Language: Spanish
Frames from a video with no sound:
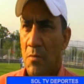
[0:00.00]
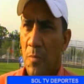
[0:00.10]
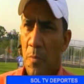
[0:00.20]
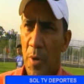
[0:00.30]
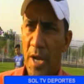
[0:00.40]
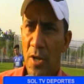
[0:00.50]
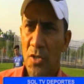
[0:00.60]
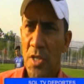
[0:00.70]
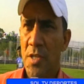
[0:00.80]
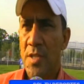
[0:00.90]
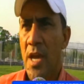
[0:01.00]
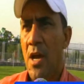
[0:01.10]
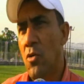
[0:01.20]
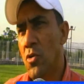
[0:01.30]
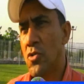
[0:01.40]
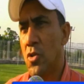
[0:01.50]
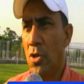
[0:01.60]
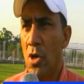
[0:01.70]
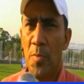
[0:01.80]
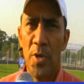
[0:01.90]
Pues no sé si sea justo o
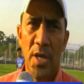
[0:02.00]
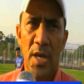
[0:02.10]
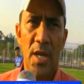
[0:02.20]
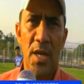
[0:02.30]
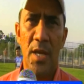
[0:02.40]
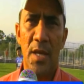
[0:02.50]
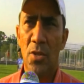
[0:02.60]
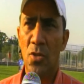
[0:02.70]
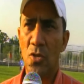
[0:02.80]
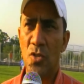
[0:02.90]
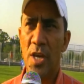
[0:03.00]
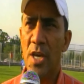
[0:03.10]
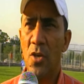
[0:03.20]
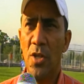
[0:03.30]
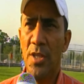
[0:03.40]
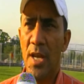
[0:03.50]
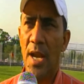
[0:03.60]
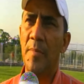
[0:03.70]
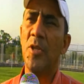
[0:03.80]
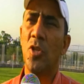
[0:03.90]
no, porque no sé de dónde el
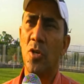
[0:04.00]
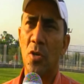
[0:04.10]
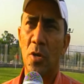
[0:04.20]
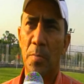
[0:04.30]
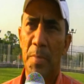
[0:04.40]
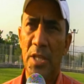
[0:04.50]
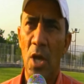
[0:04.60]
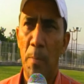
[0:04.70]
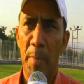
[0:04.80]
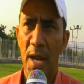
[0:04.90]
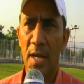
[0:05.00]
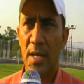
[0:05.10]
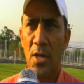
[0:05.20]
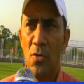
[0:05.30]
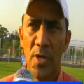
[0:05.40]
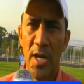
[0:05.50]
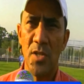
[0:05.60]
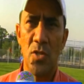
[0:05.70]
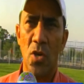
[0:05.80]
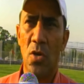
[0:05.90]
árbitro pita un penal que nunca
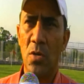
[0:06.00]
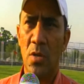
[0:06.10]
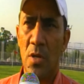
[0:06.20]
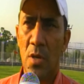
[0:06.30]
existió,